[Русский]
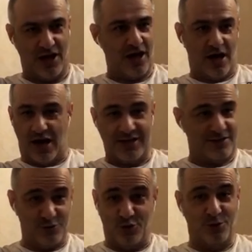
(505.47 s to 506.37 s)
А если
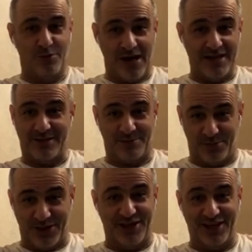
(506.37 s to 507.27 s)
не улыбается,
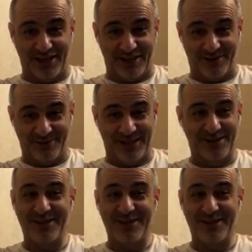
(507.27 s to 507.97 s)
беги, понимаешь,